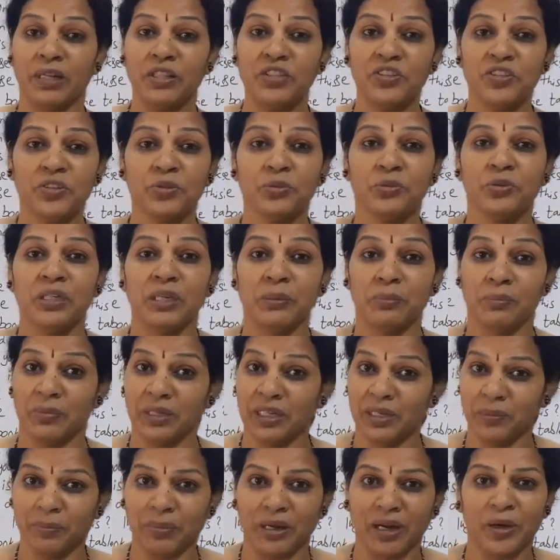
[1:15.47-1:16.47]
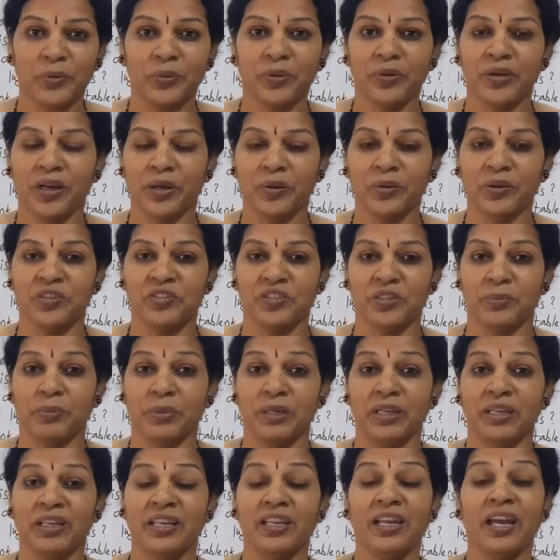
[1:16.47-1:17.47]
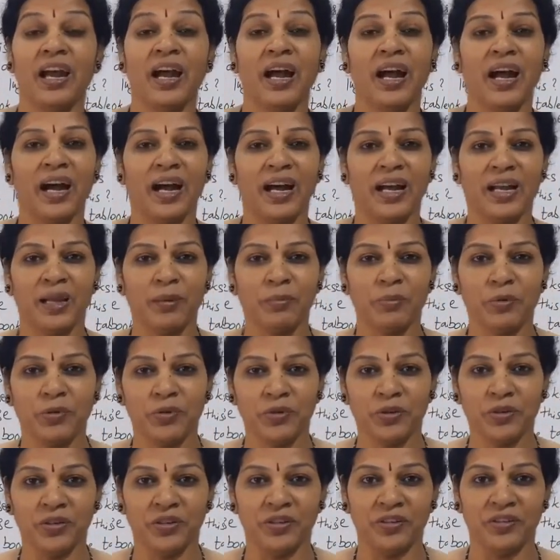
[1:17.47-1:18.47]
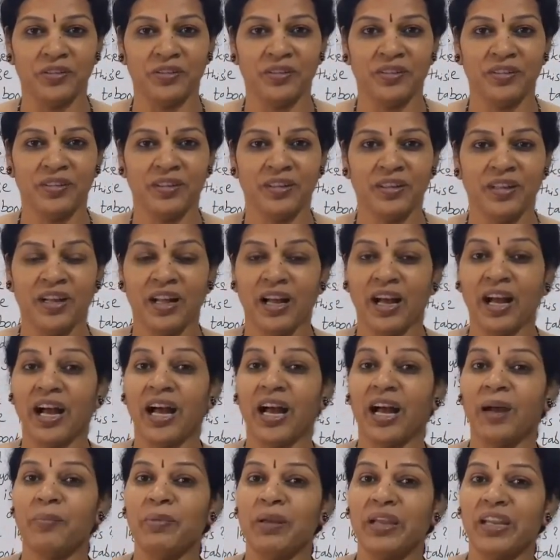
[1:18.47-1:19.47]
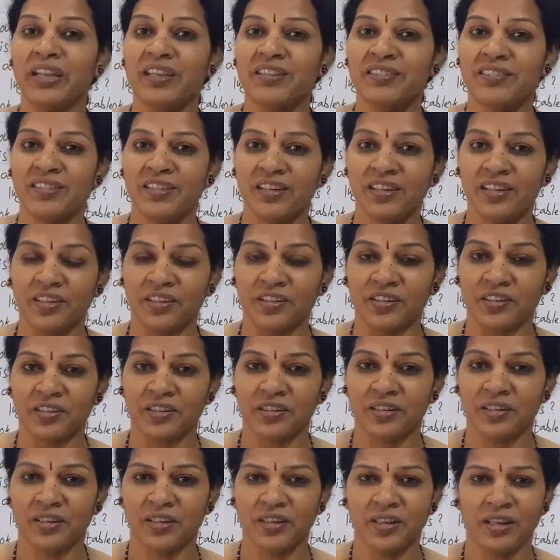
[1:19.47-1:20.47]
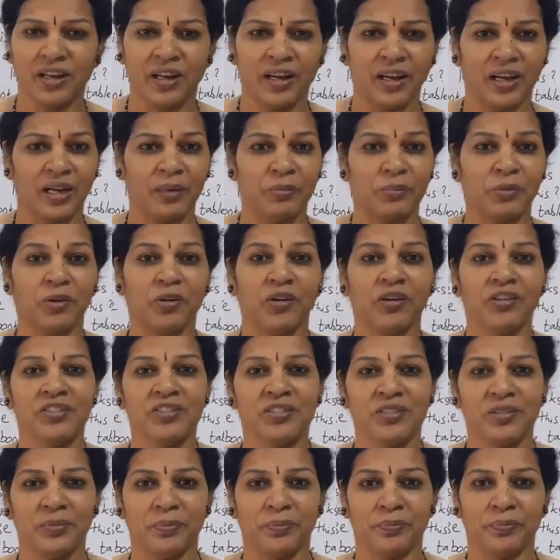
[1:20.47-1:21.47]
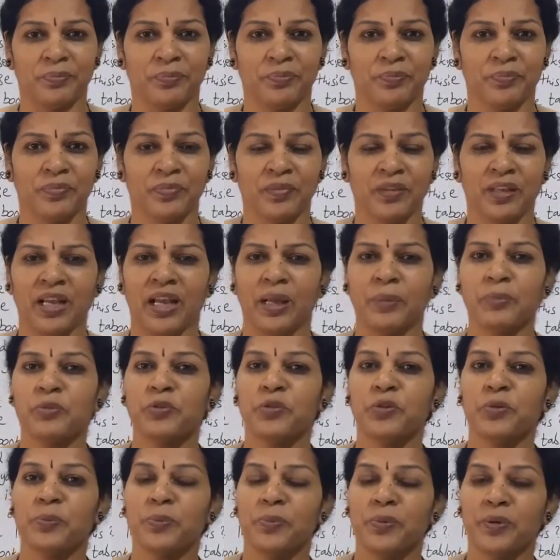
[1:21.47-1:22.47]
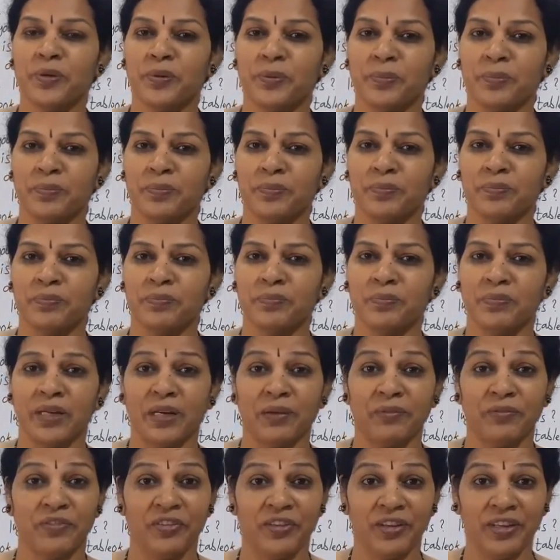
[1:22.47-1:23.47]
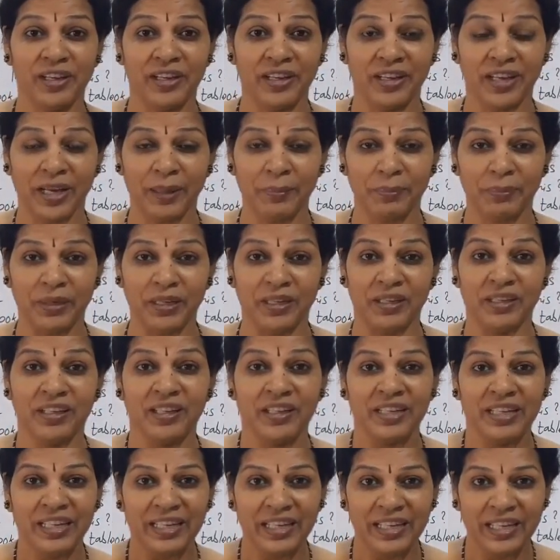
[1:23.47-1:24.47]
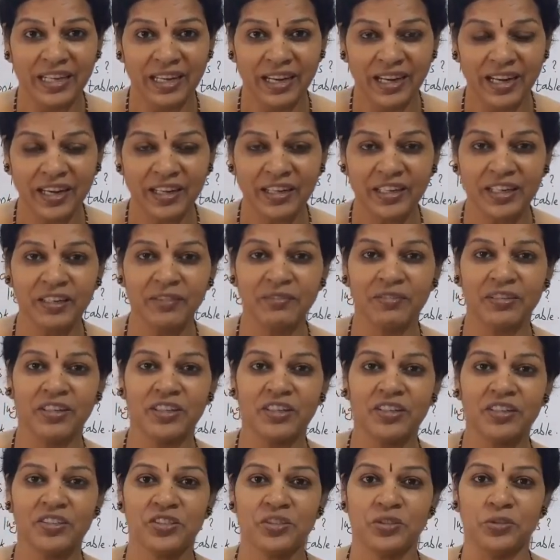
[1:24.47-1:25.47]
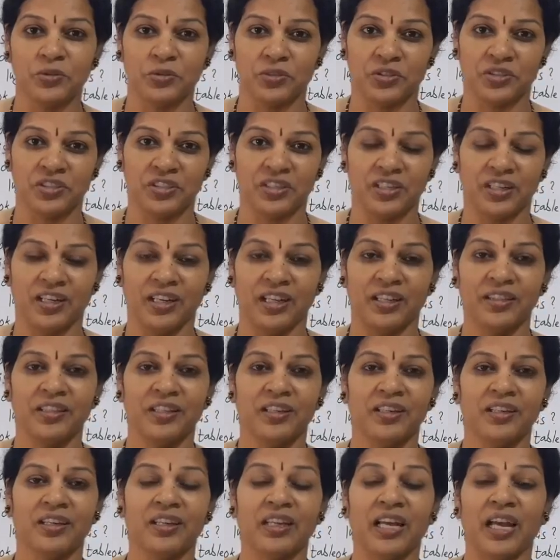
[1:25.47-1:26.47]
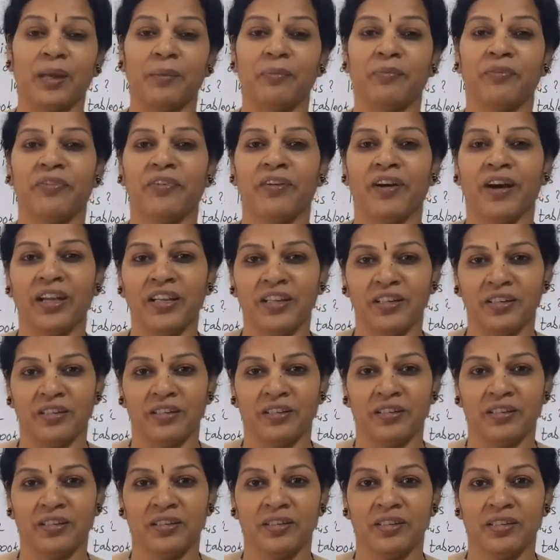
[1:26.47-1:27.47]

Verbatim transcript: మంచిగా ఉన్నాం నేను బాగున్నాను అని చెప్పనీకి ఐఎమ్ గుడ్ ఐఎమ్ ఎక్సలెంట్ ఐఎమ్ ఆసమ్ ఐఎమ్ సూపర్బ్ ఐఎమ్ ఫీలింగ్ హ్యాపీ ఇట్లాంటి వర్డ్స్ యూస్ చేయాలి అంతేగాని ఐఎమ్ ఫైన్